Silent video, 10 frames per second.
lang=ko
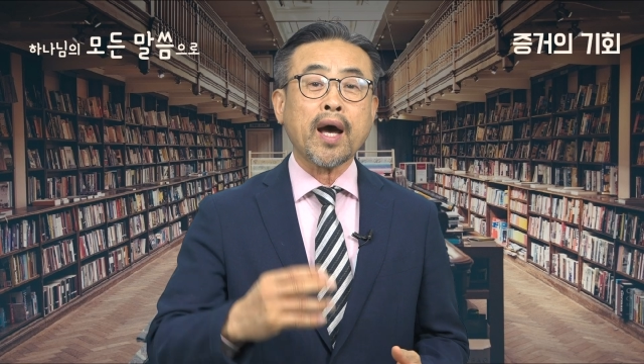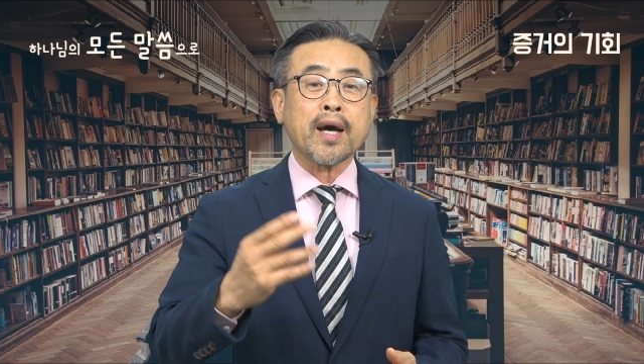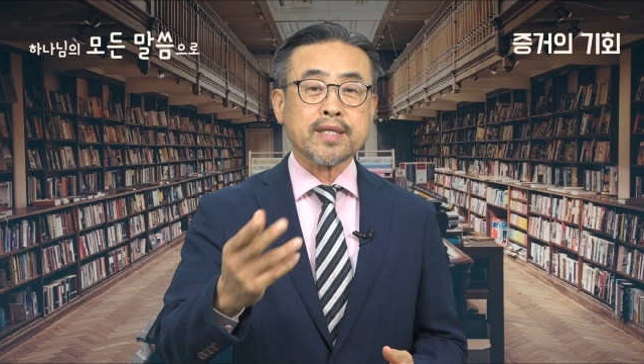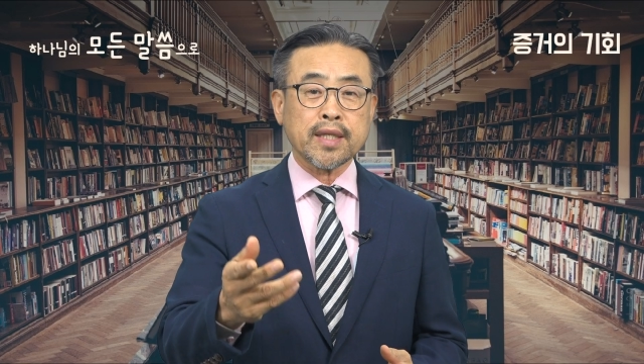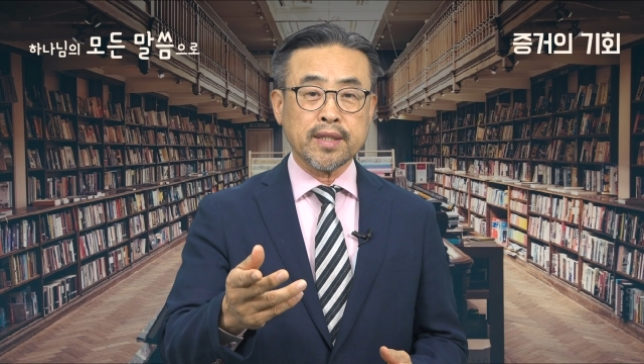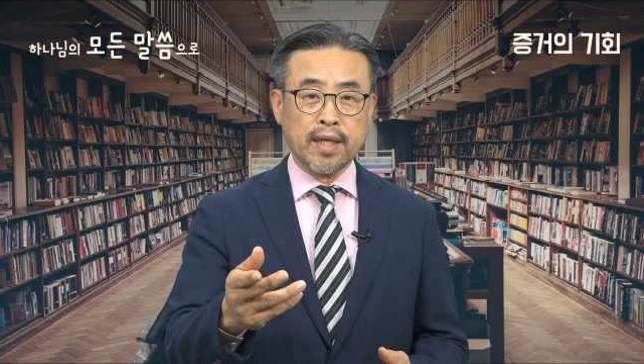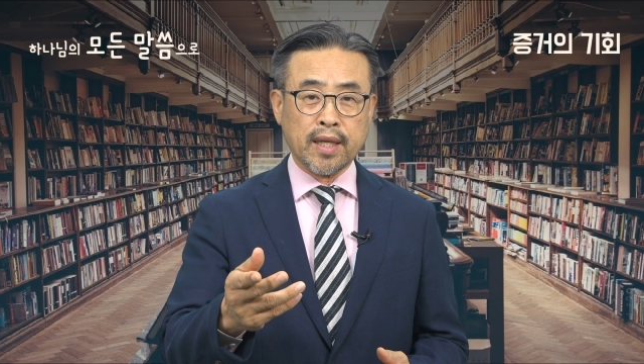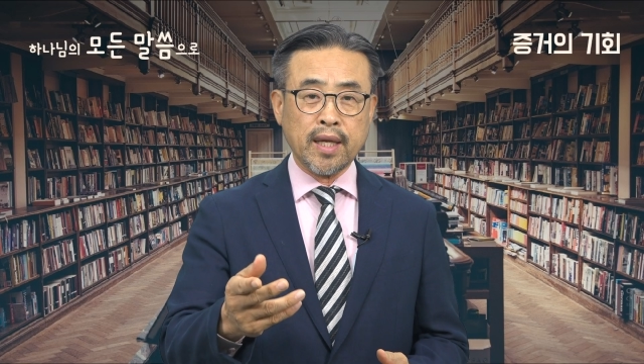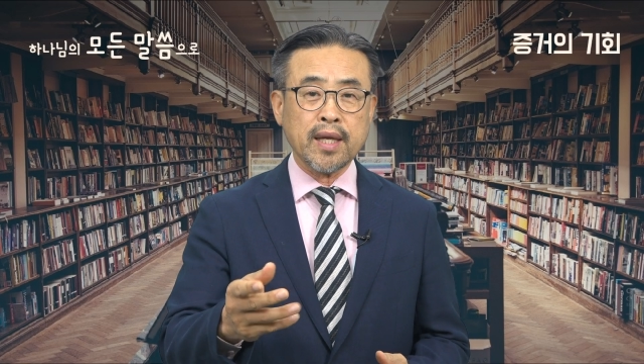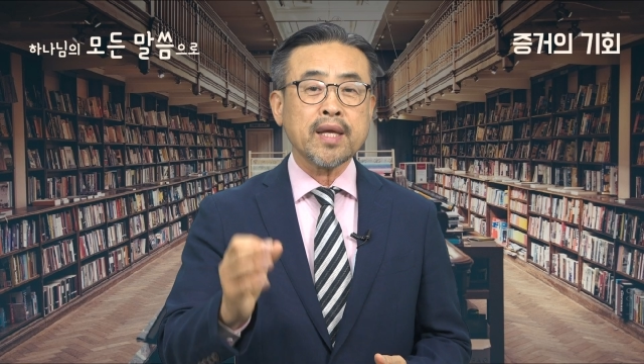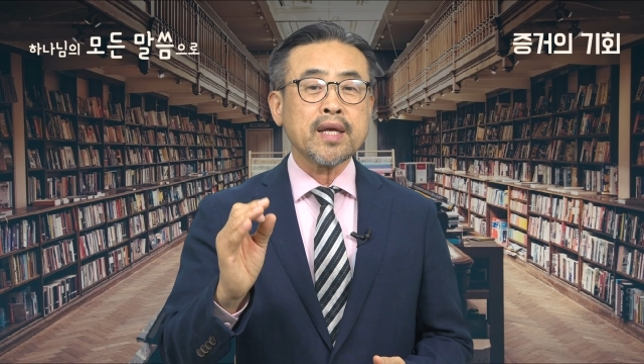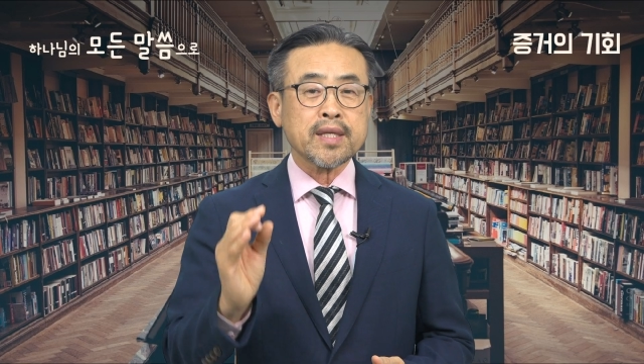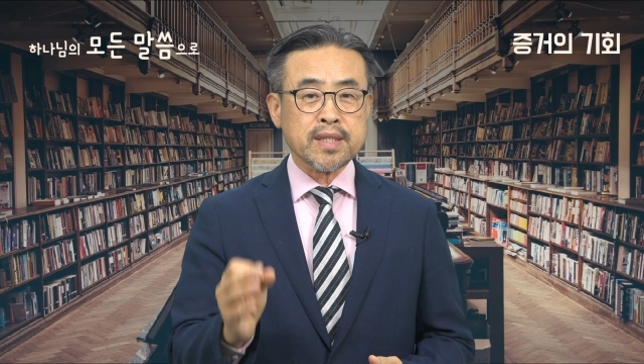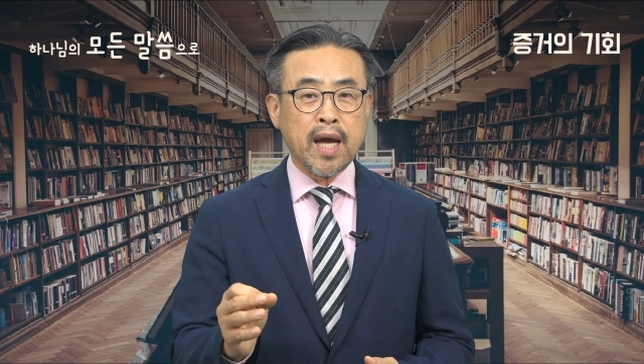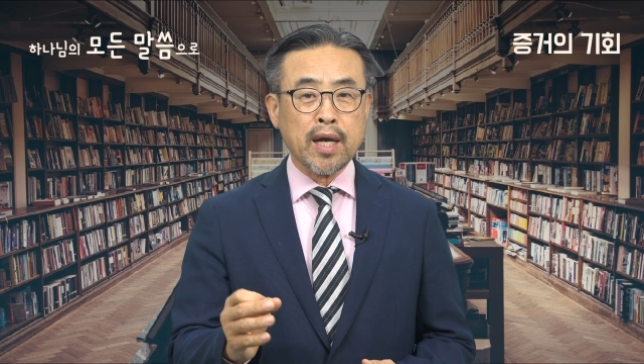학생들에게
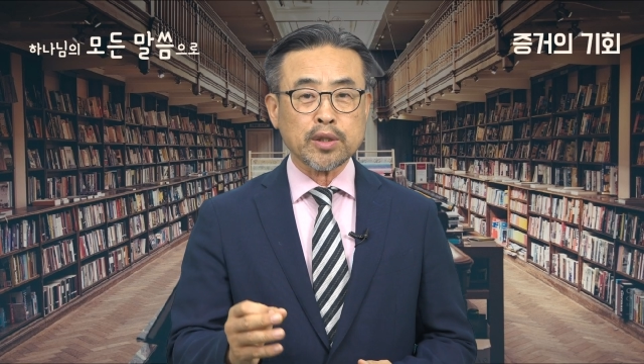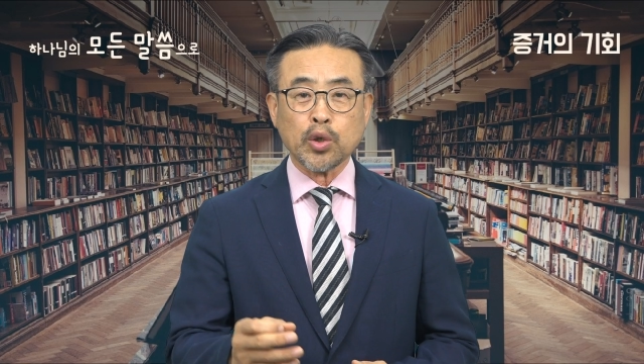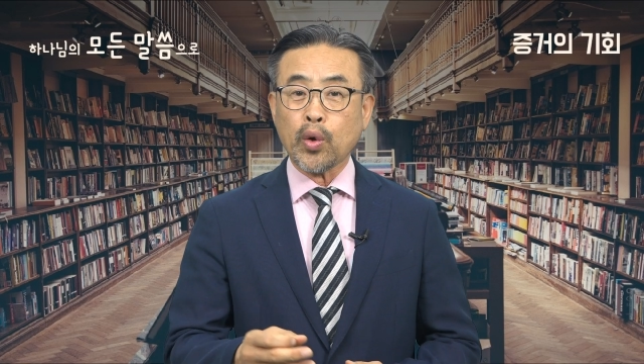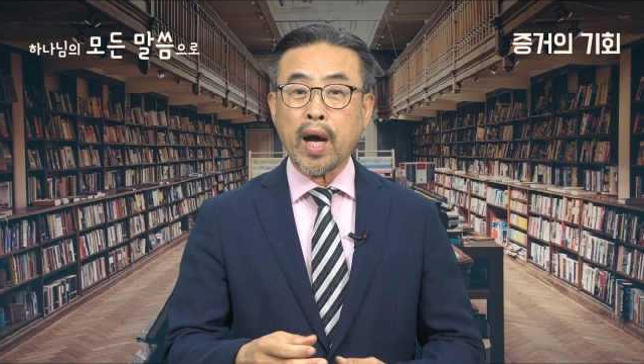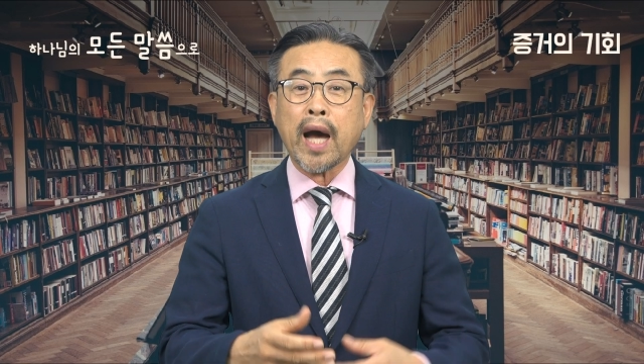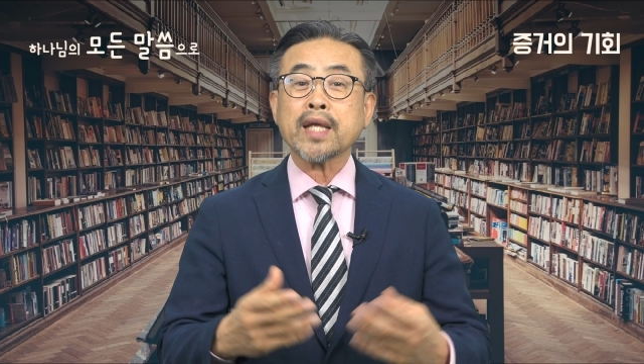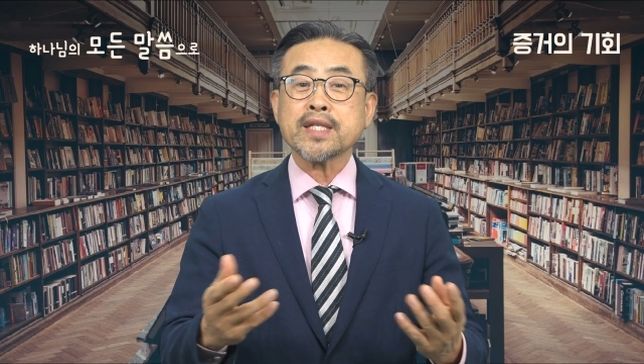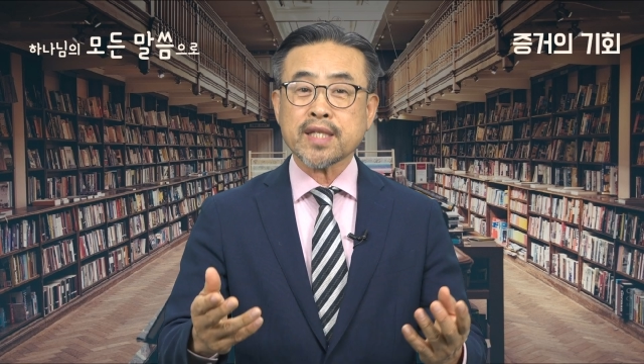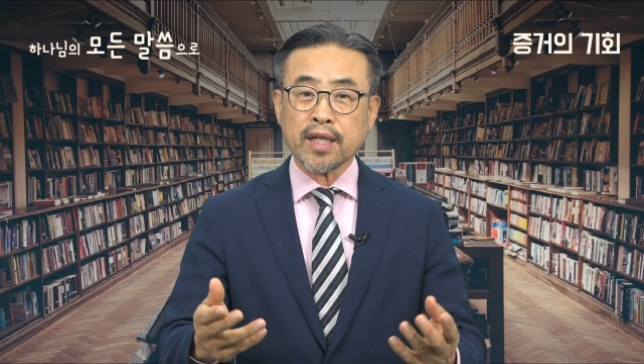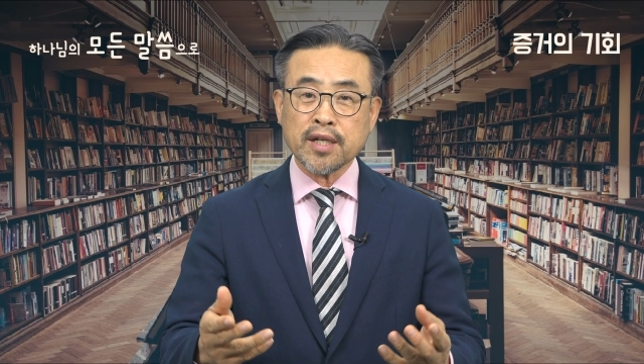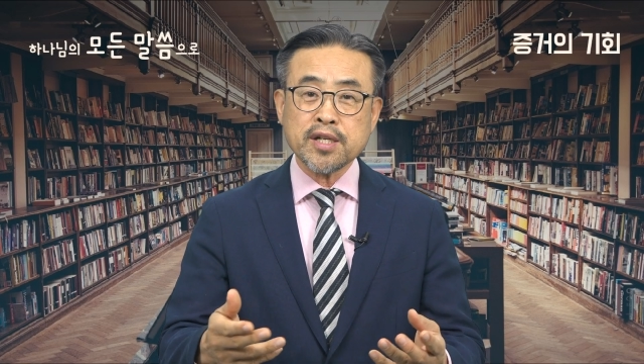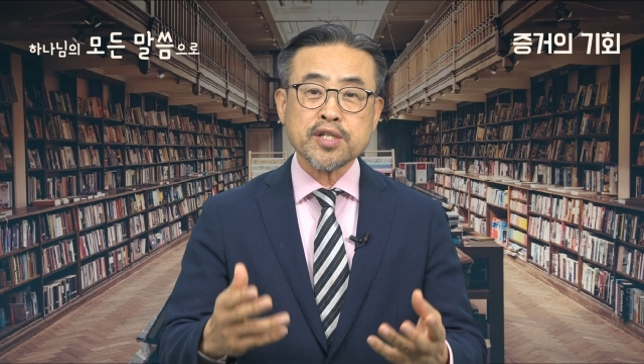창조와 안식일을